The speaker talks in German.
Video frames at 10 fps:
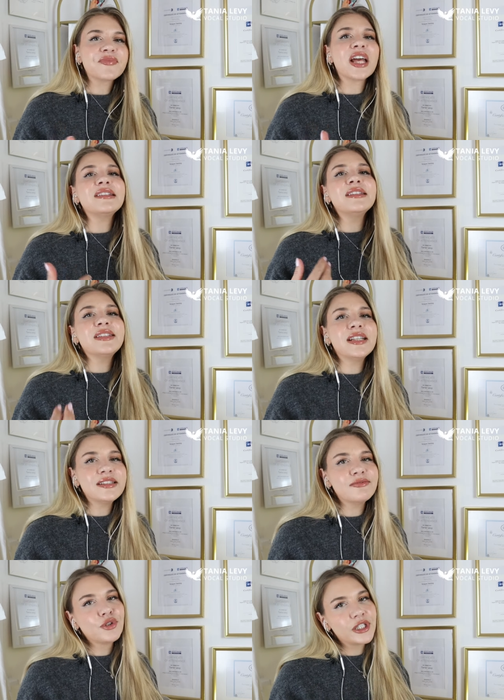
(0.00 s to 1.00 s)
Das ist
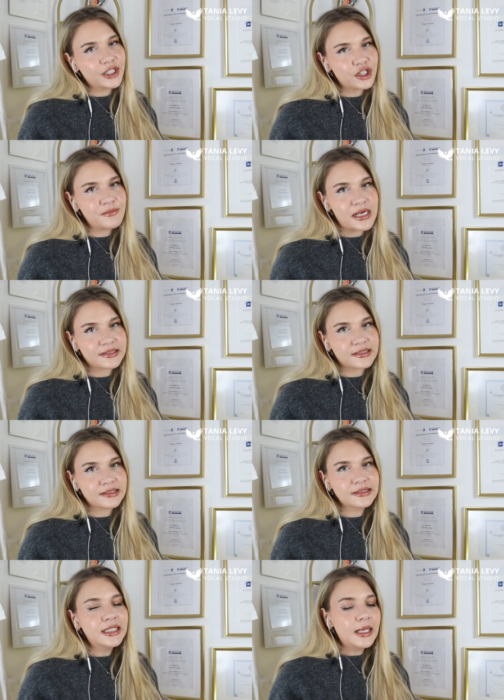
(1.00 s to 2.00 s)
jetzt wirklich
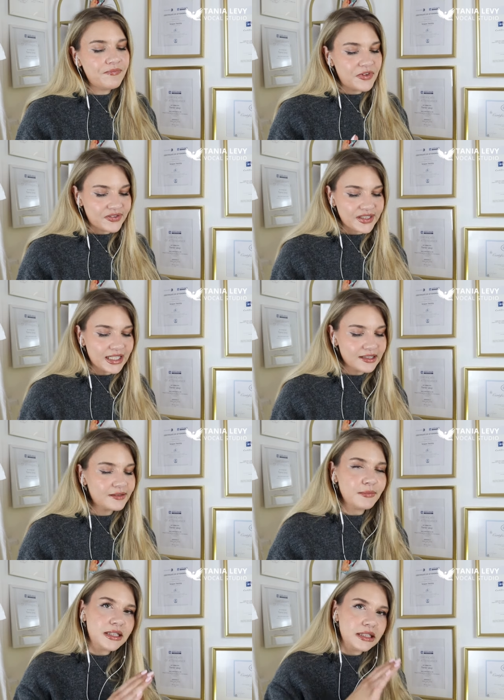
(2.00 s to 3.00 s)
Geschmackssache. Sie hat
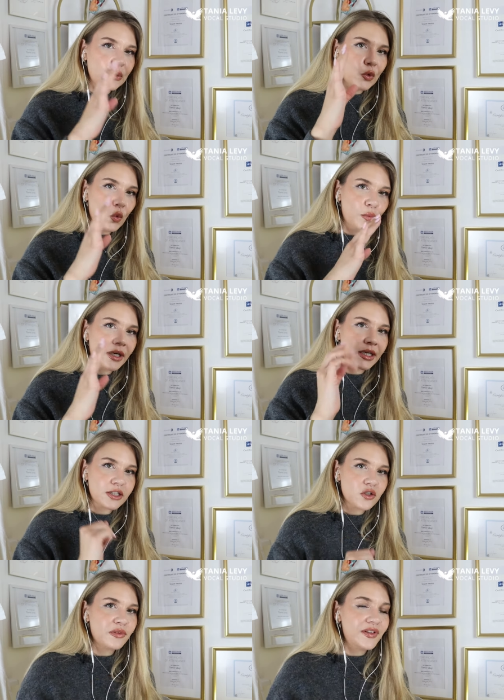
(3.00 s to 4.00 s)
es mir in die obere
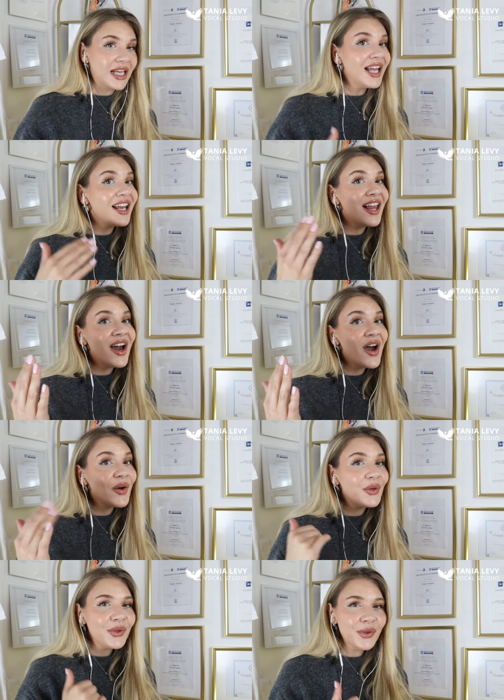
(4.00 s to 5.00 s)
Richtung bewegt.
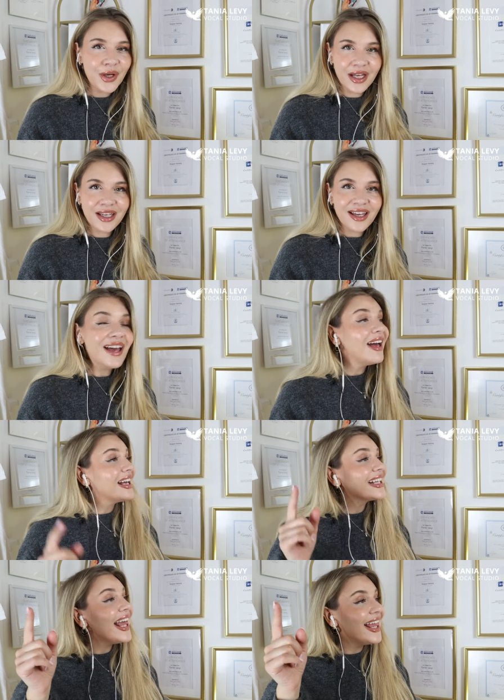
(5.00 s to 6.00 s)
Hello,
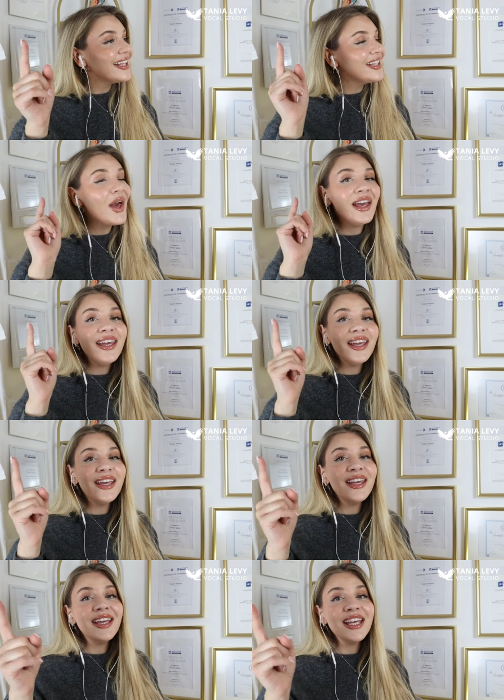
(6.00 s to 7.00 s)
can you
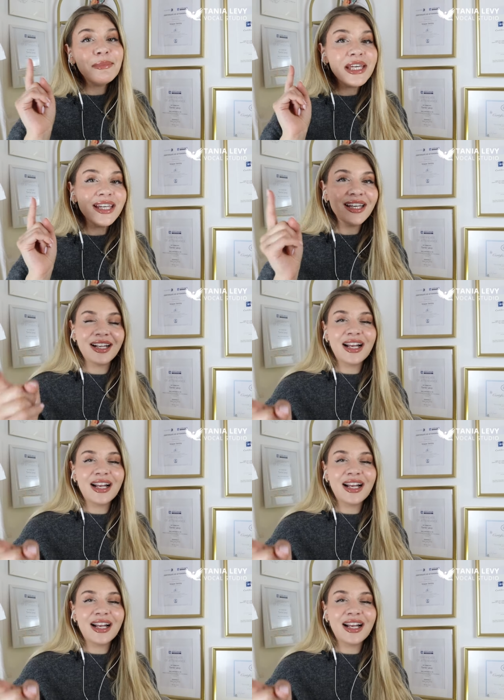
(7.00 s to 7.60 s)
hear me?